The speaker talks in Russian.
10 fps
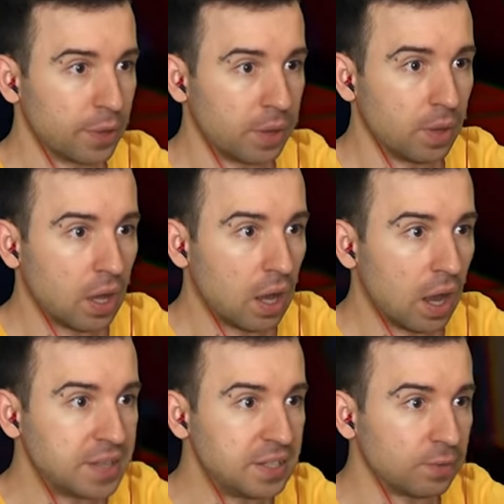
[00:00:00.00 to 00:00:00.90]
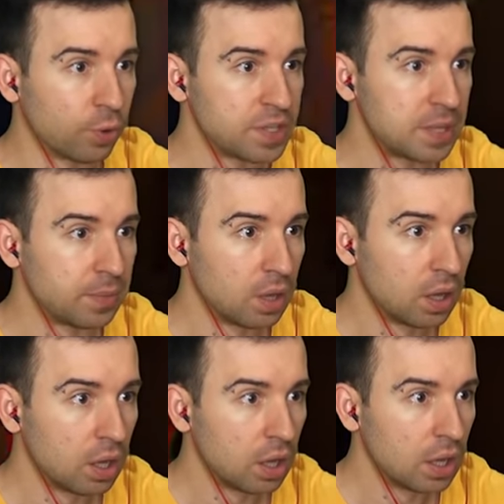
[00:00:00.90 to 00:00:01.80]
Смотрим. 1, 8,
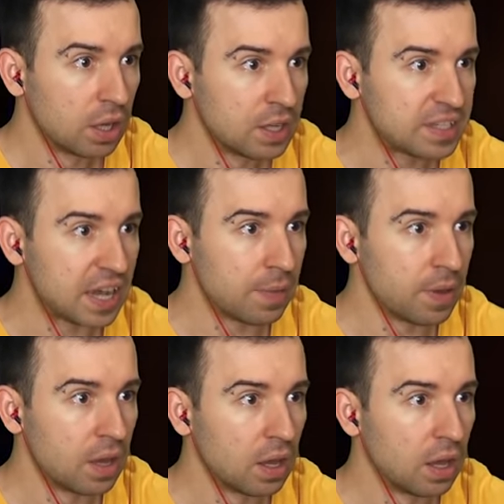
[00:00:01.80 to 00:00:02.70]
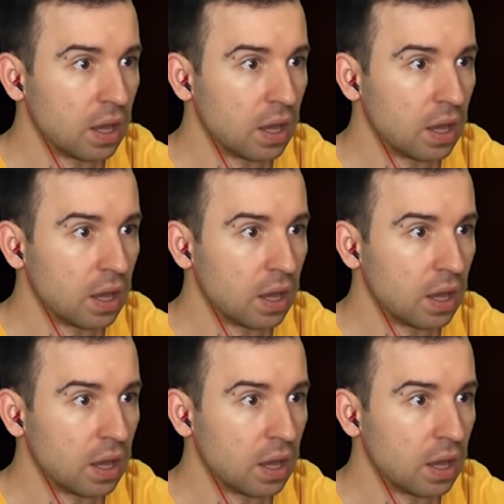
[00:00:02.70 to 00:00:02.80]
7.